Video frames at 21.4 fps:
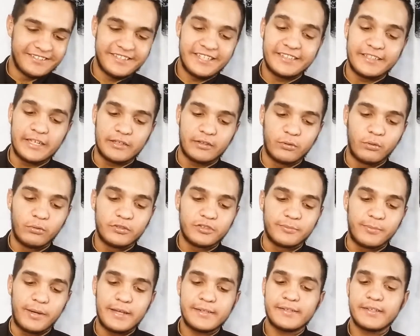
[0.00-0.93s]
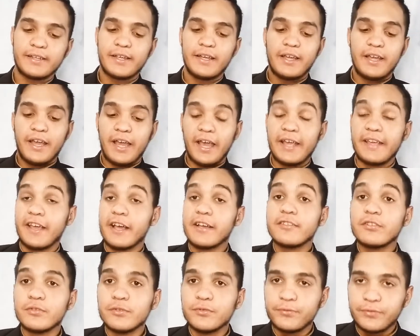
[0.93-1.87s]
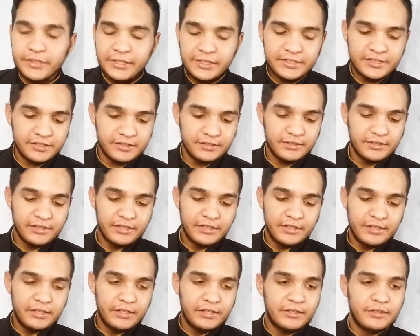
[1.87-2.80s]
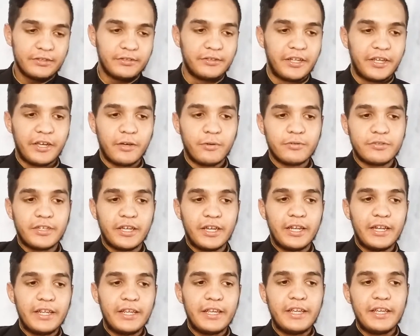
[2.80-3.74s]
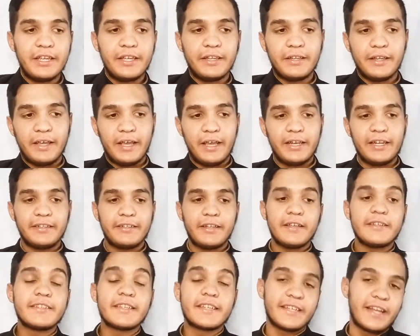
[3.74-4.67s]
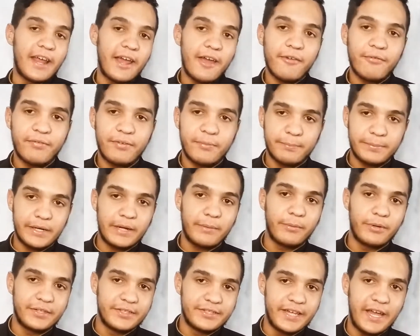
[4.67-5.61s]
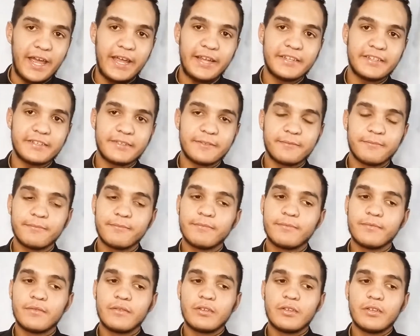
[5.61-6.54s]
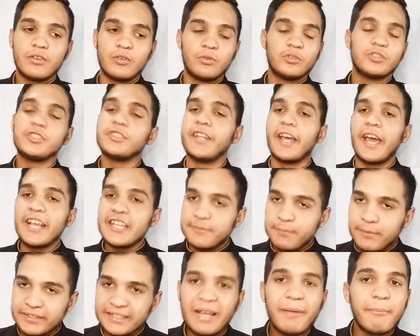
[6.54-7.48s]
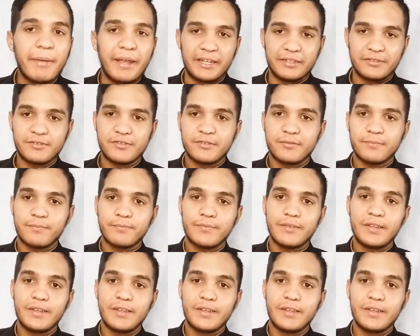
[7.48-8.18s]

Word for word: citar todos, mas em Êxodo 20, Deus ele, ele descreve para Moisés os dez mandamentos.